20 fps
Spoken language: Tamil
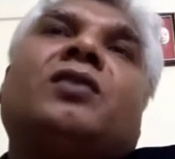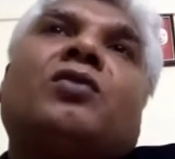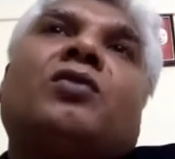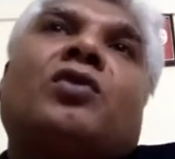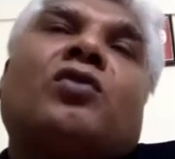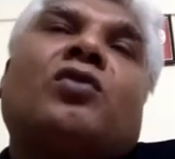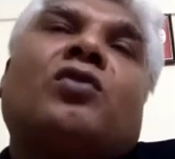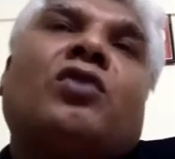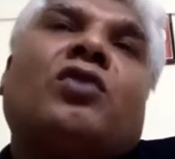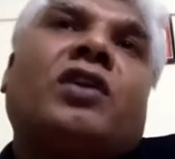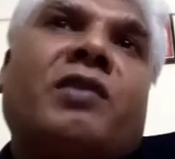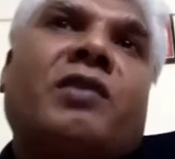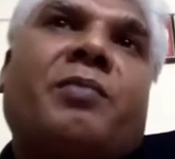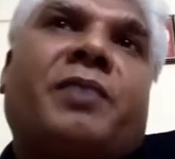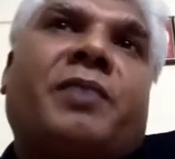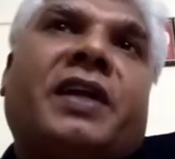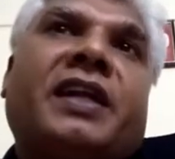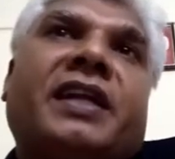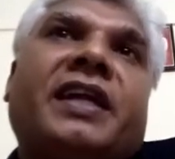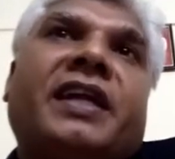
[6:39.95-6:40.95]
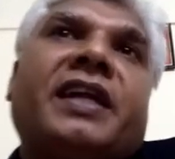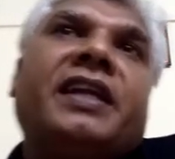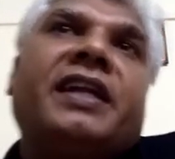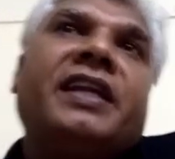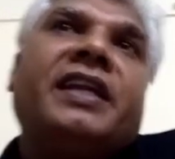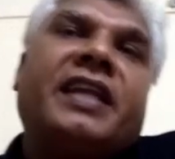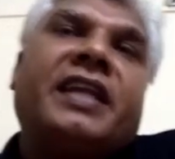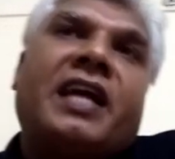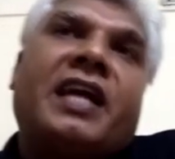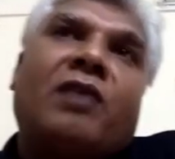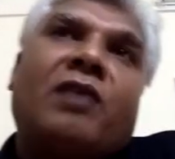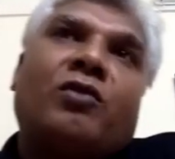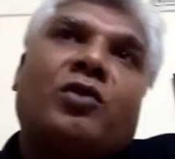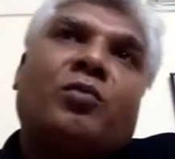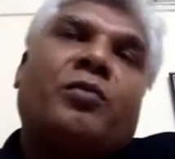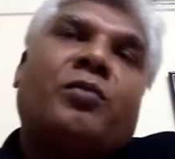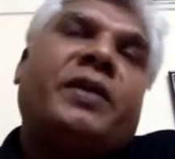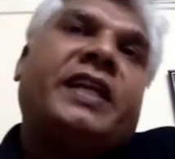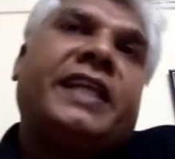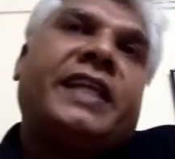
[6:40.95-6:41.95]
ஒரு கோடி ரூபா பண்றேன் நீங்க நான் ஒரு
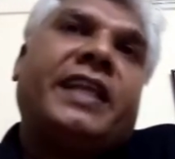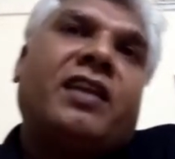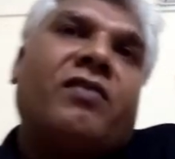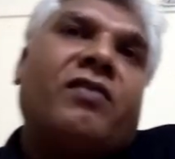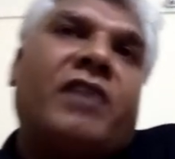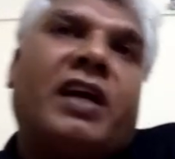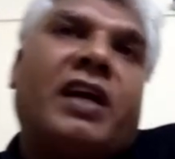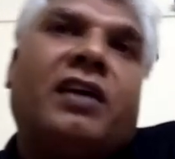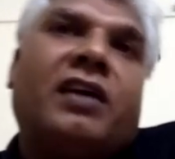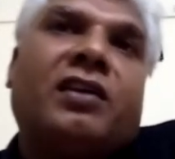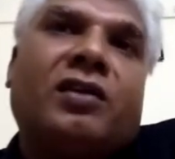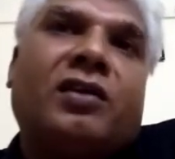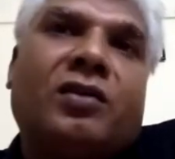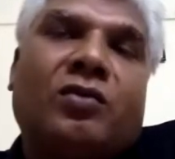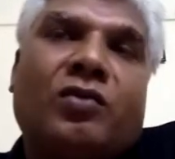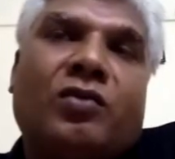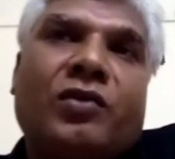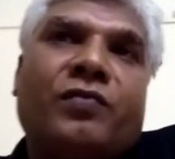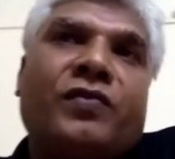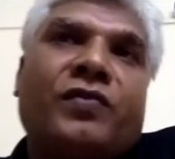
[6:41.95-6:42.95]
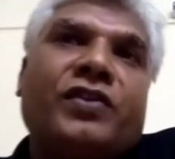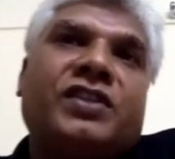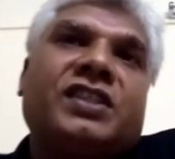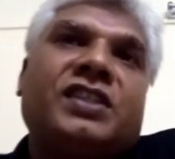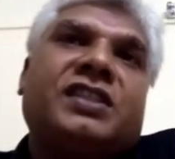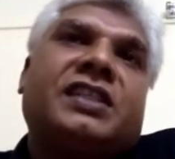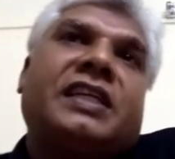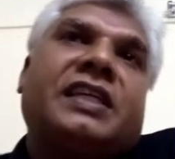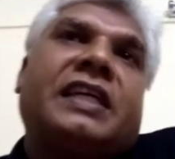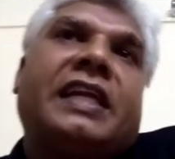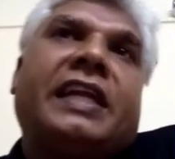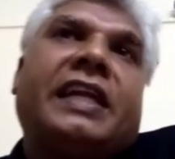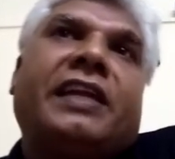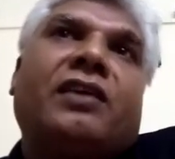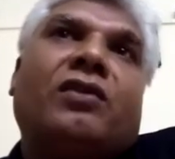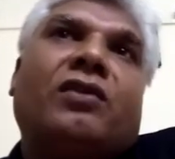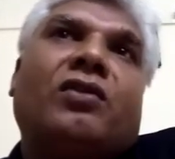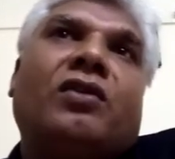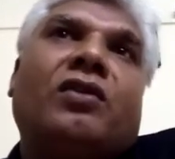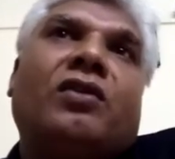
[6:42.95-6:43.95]
மெட்டீரியல் வாங்கணும் ஒரு ஃபீசிங் ஸ்டிக்கர்
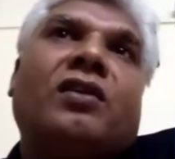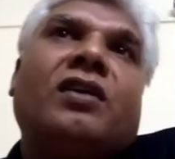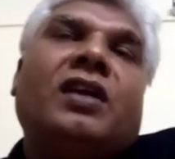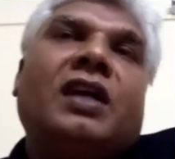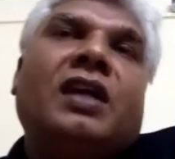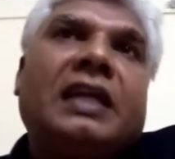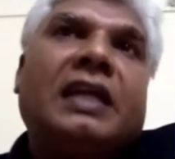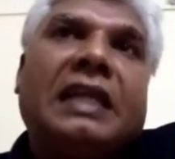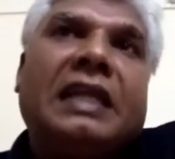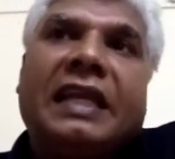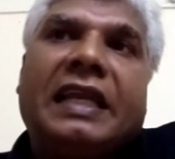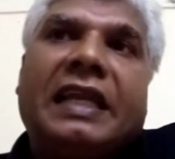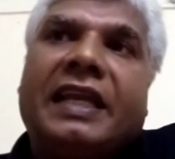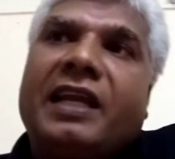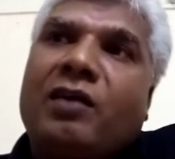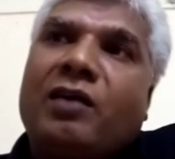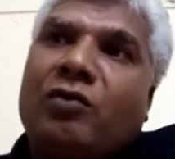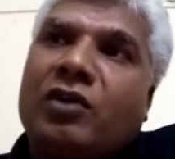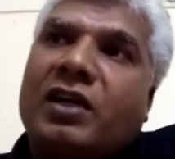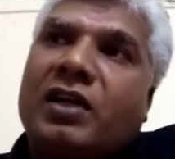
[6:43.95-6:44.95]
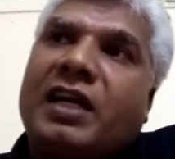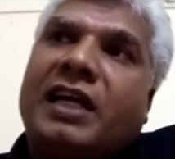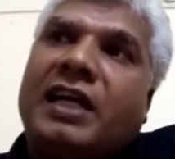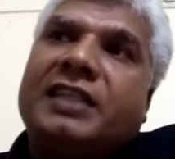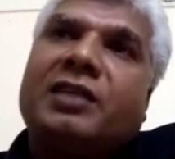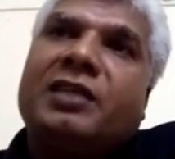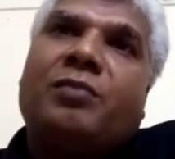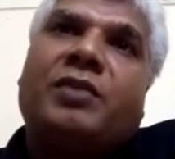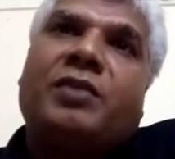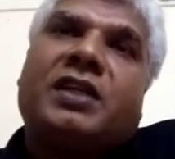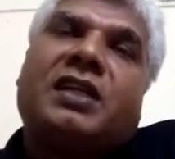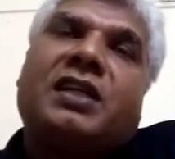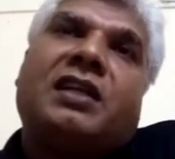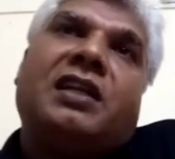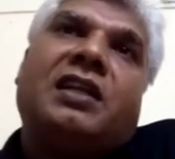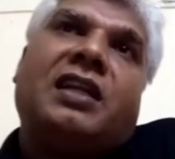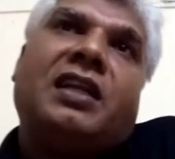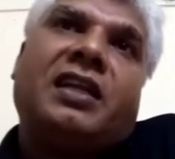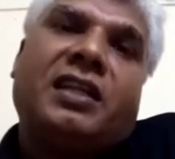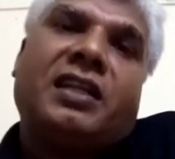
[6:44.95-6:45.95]
அடிக்கணும் இல்ல நான் ஒரு காஜா
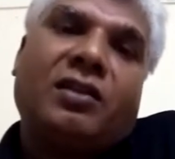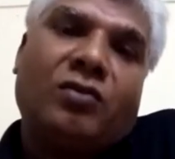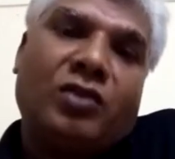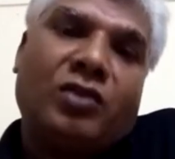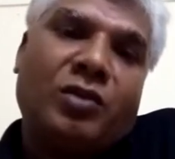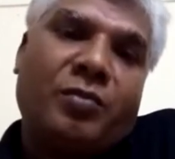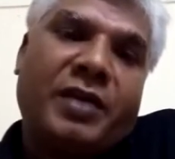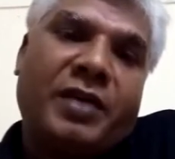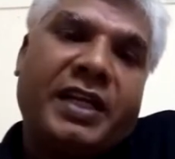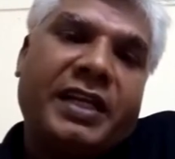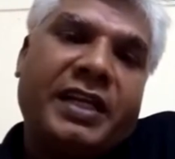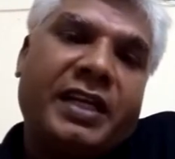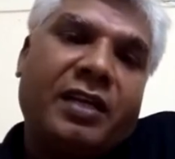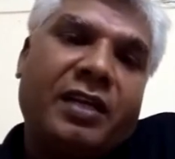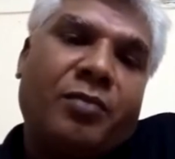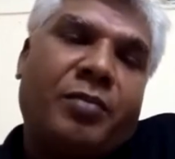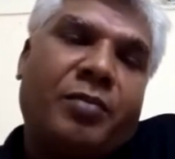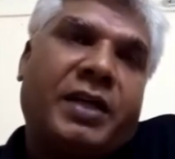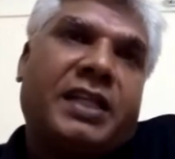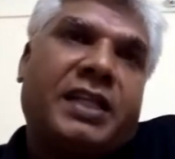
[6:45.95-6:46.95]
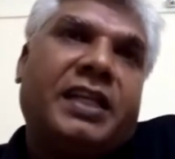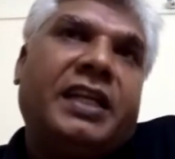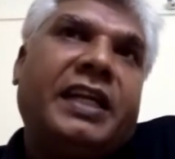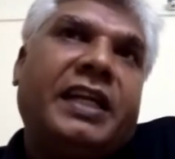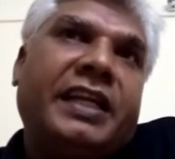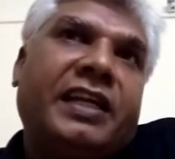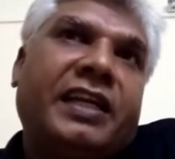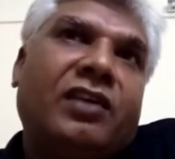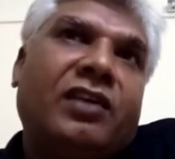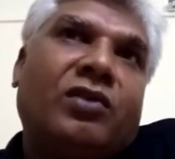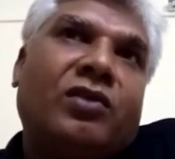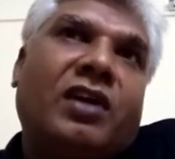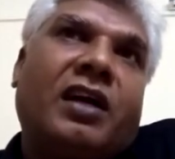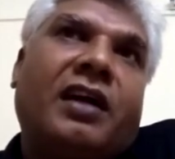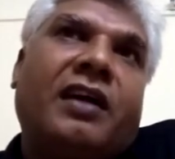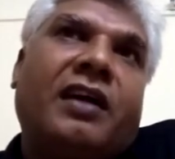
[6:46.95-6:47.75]
பட்டன்ல இருந்து வந்து பனியனுக்கு பட்டன் அடிக்கணும்னா